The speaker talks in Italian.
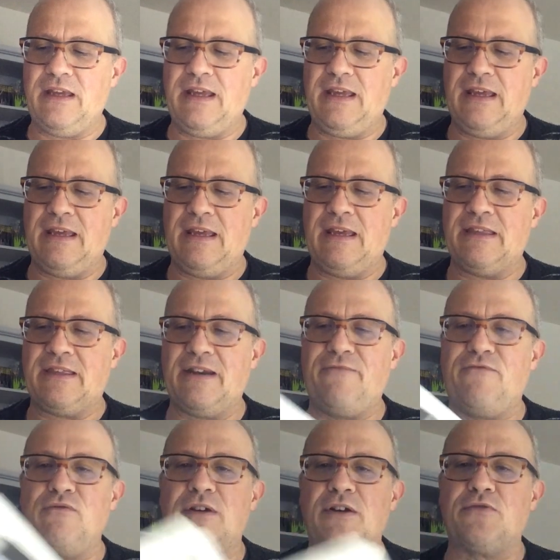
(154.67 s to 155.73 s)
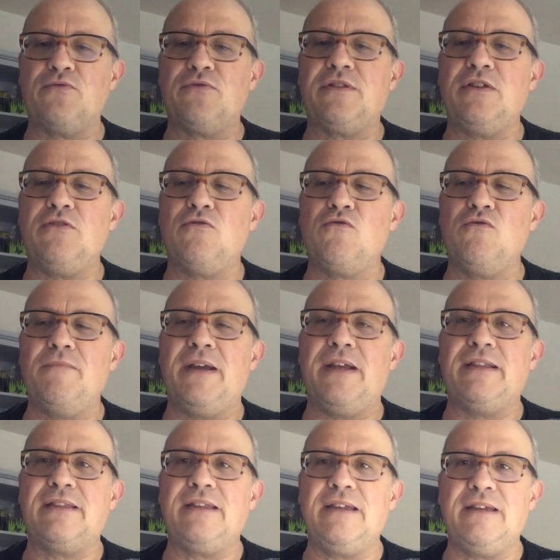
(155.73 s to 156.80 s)
e trafuga tutti i
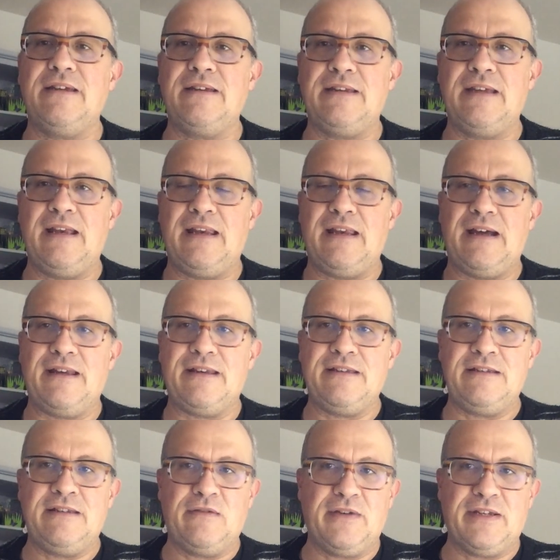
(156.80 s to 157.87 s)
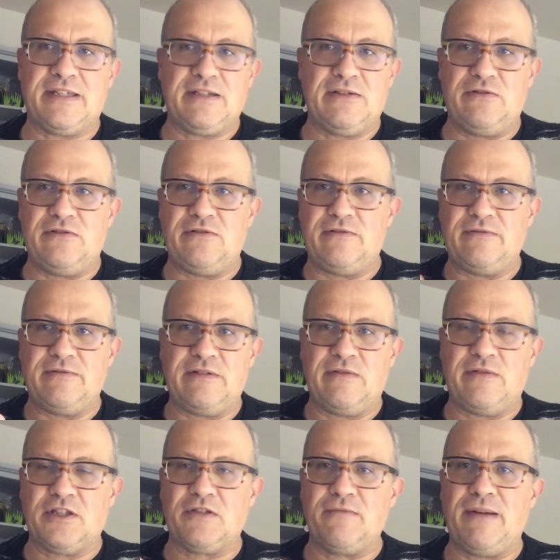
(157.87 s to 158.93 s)
documenti della, di, questo, di,
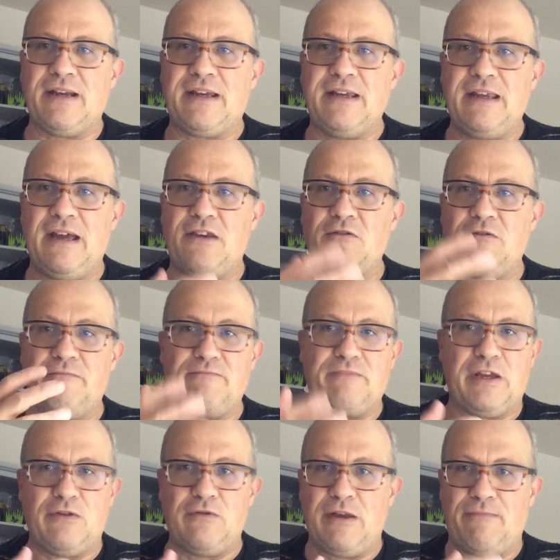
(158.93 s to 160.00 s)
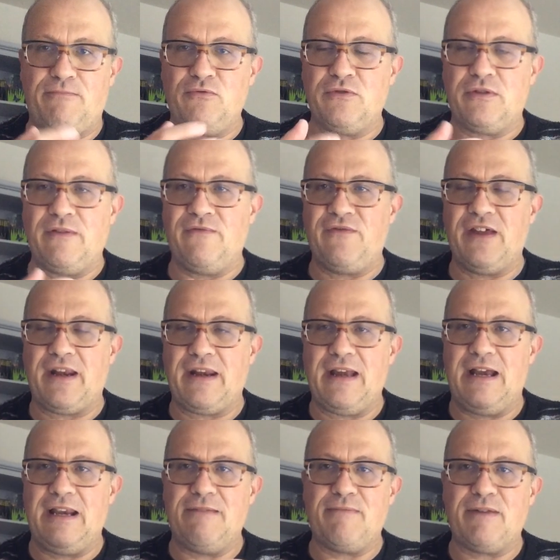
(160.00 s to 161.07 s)
questo, macchinario, per lui appunto
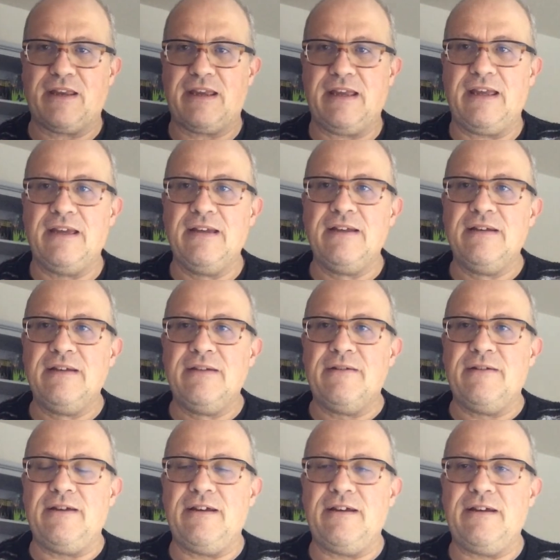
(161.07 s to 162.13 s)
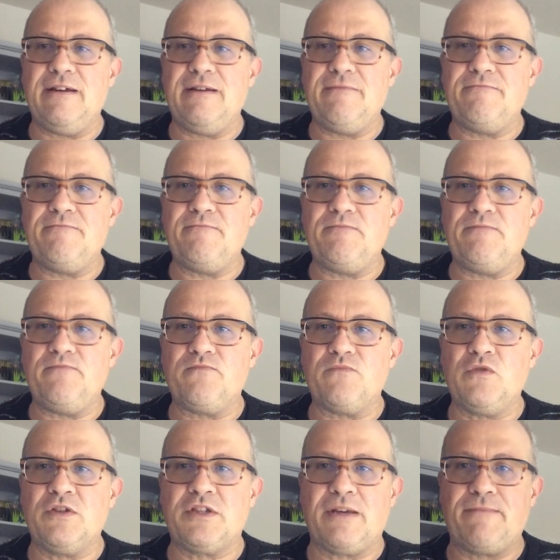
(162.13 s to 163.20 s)
infernale, perché ehm,
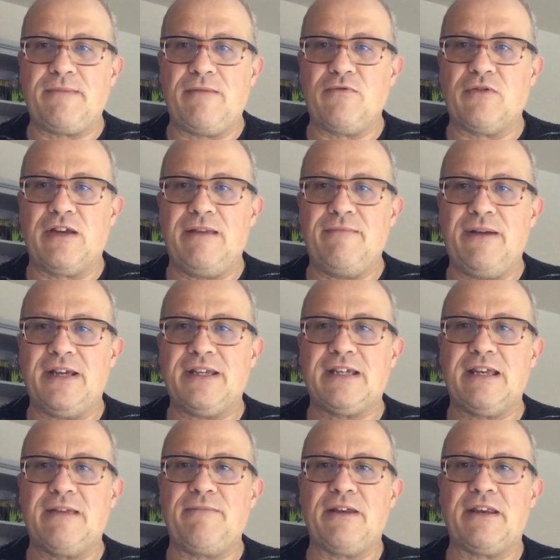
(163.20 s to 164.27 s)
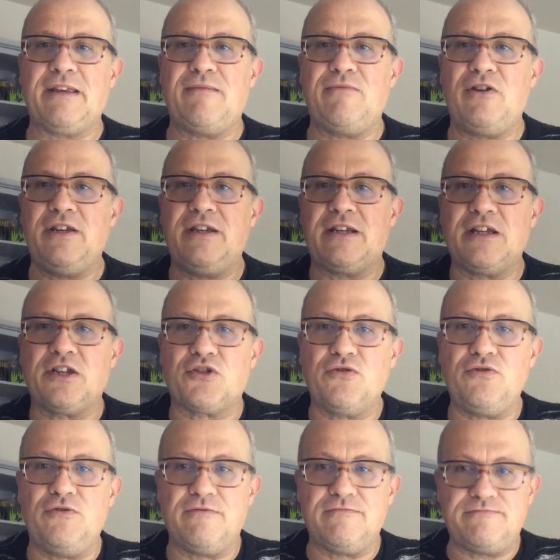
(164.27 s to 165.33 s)
noi sappiamo che le maschere per diaboliche
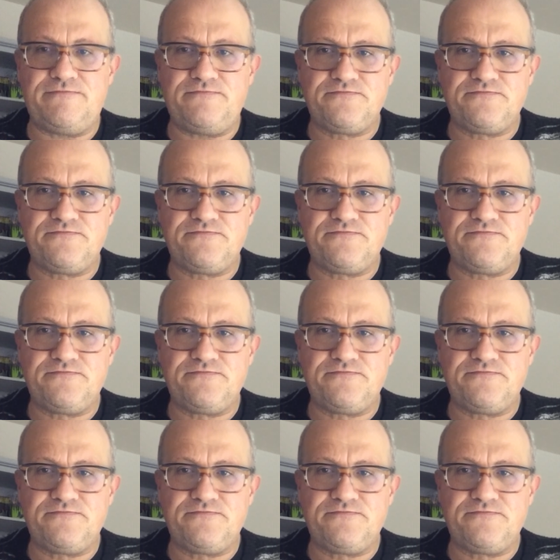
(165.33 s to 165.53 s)
sono,